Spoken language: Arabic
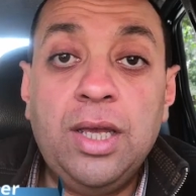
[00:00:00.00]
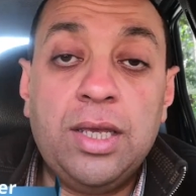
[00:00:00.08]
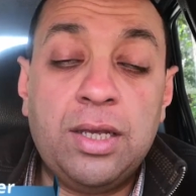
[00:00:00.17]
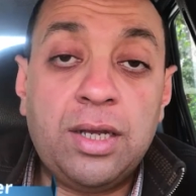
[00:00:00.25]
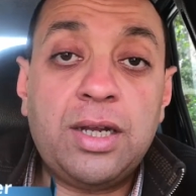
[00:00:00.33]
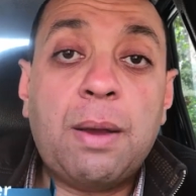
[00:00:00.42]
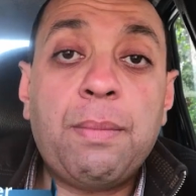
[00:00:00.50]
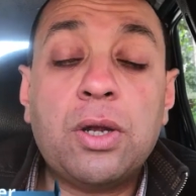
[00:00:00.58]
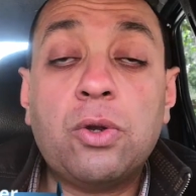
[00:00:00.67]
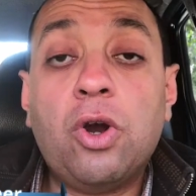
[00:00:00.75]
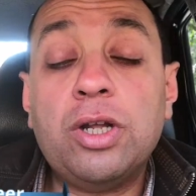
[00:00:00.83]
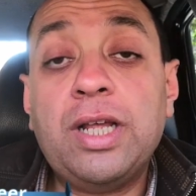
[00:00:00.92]
يرجع
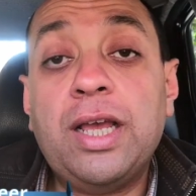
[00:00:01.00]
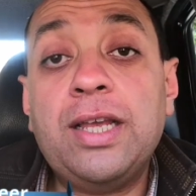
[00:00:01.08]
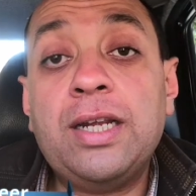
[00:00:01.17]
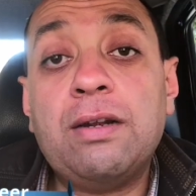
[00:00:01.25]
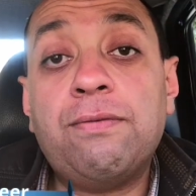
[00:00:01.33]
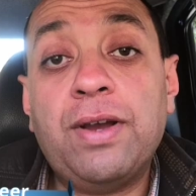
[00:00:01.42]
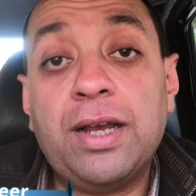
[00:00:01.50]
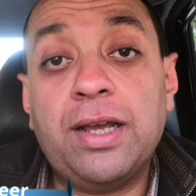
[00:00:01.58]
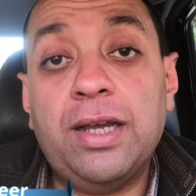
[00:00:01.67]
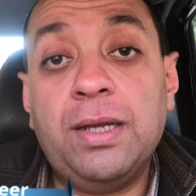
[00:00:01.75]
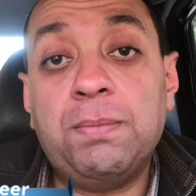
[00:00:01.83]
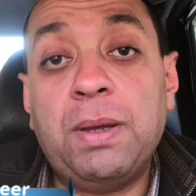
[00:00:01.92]
مرجعنا الى الفرق
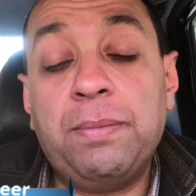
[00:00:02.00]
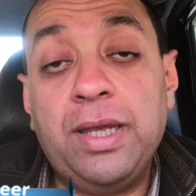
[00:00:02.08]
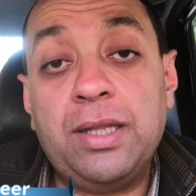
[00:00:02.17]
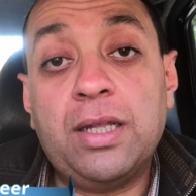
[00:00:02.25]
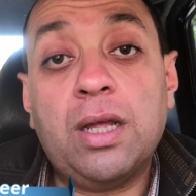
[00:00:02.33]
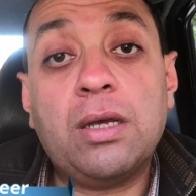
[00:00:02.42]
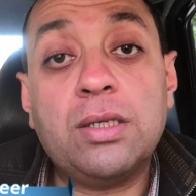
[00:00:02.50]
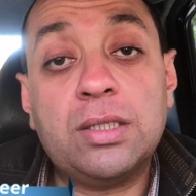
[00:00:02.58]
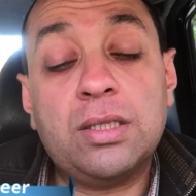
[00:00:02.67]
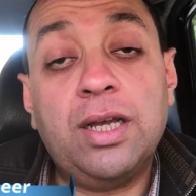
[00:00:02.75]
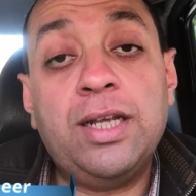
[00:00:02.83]
ما بين الاخصائي